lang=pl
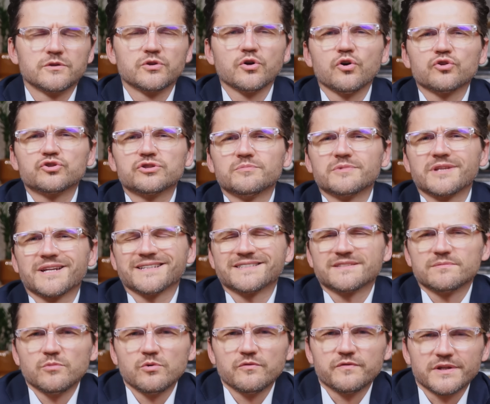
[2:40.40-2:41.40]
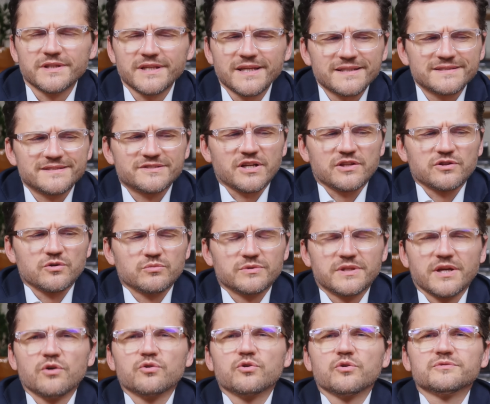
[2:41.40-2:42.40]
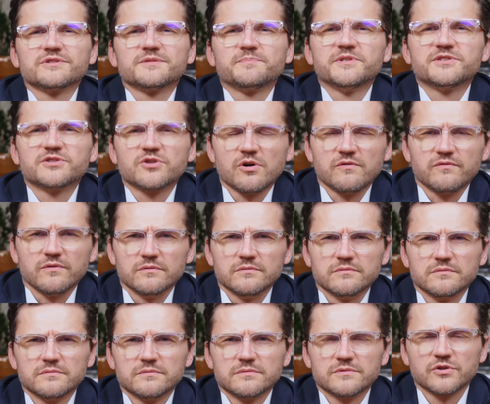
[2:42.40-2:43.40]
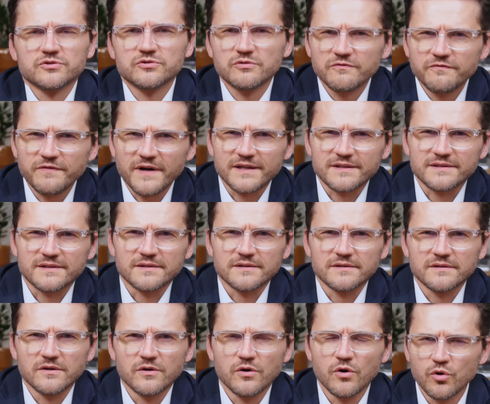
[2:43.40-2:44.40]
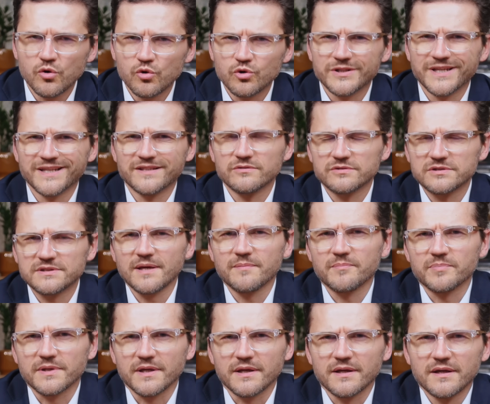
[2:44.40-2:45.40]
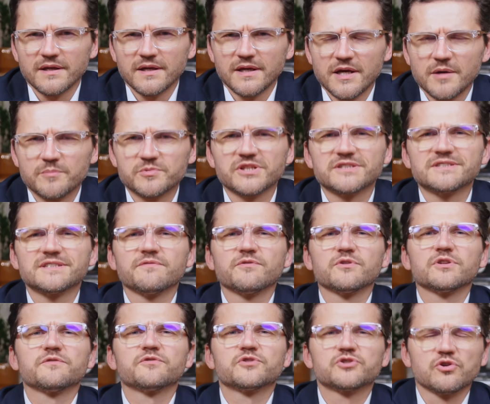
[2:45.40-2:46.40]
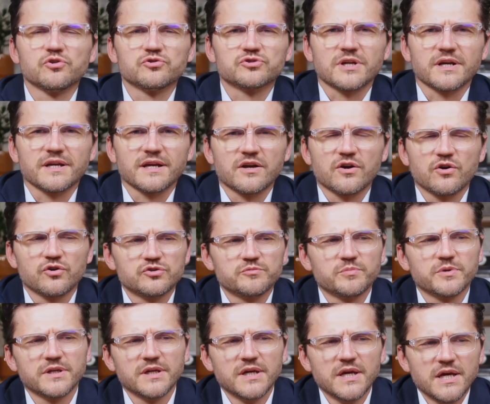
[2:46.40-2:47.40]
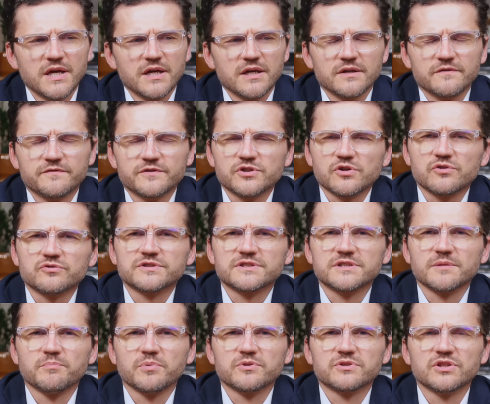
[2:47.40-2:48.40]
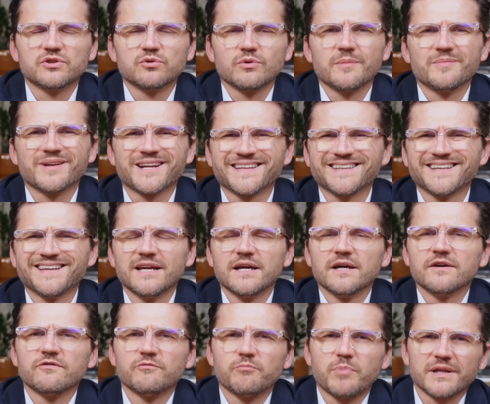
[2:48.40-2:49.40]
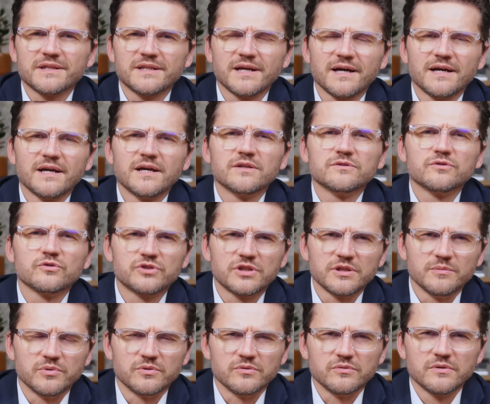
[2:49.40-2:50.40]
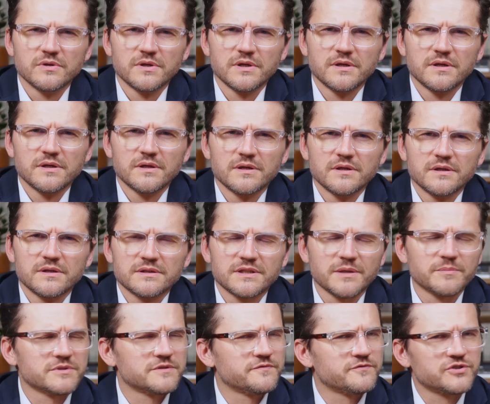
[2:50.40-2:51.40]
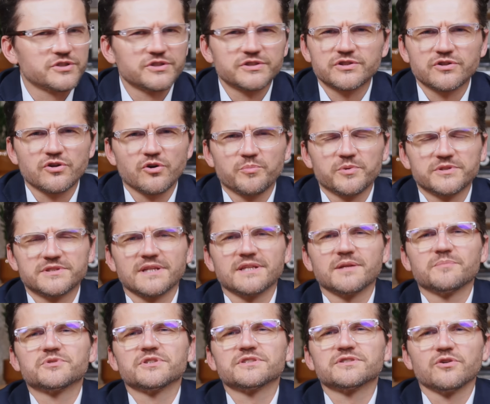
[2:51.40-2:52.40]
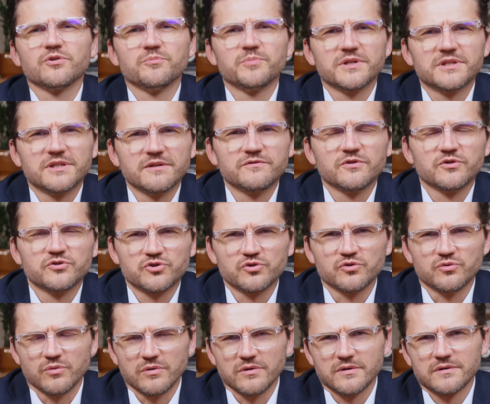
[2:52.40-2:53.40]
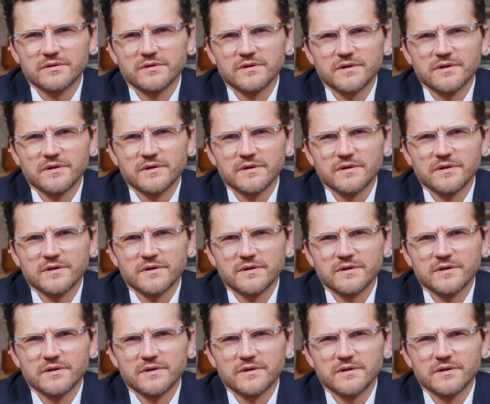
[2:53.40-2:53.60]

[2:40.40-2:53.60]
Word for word: To, o czym teraz mówię, nie jest żadną teorią spiskową. To są fakty, ogólnie dostępne, przedstawione w książkach, jak choćby e, w książce pod tytułem Ren wpada do Tybru. Tam jest wszystko opisane przez obiektywne źródło.